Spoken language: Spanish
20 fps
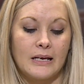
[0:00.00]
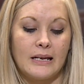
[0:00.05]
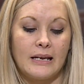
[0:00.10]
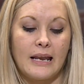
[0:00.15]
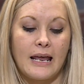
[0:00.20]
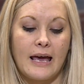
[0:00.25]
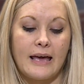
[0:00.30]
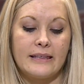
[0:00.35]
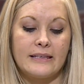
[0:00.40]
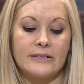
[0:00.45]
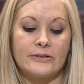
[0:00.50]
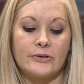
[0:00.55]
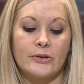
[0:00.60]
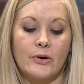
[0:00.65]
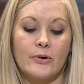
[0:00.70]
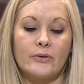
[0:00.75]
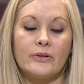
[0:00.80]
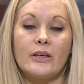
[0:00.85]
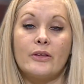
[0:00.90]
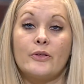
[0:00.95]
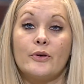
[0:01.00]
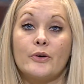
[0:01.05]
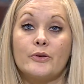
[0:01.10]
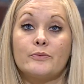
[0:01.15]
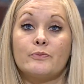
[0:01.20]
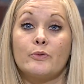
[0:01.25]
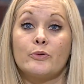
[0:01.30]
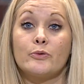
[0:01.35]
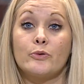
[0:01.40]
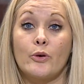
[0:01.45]
La adición de
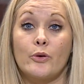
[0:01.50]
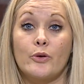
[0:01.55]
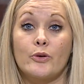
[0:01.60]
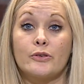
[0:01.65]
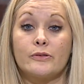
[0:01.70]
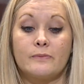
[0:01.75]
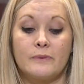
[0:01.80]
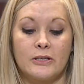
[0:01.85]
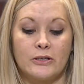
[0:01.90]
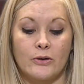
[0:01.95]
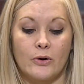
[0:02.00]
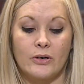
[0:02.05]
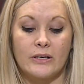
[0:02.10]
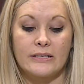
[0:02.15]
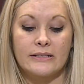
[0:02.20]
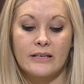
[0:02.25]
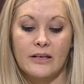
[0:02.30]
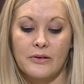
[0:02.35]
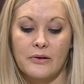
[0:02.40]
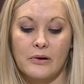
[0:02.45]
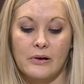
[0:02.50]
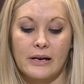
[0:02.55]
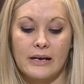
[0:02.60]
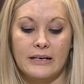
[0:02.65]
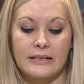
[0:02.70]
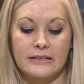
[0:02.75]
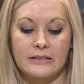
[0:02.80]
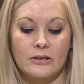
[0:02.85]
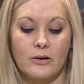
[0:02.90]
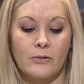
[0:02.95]
2.2 millones de
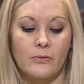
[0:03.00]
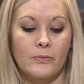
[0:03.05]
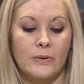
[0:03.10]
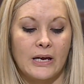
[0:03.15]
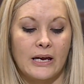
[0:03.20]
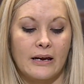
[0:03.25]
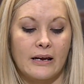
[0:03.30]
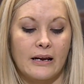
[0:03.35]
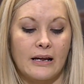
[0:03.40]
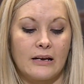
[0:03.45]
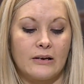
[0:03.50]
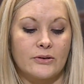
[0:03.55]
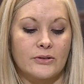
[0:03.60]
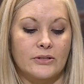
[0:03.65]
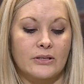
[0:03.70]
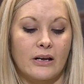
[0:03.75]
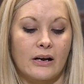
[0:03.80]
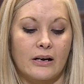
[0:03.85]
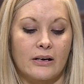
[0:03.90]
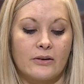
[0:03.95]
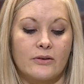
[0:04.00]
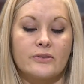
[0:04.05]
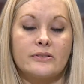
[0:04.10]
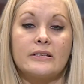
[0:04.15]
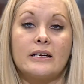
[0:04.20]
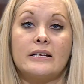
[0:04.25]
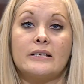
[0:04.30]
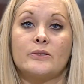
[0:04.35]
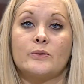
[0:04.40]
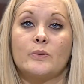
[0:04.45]
dólares se ubicará en los terrenos de la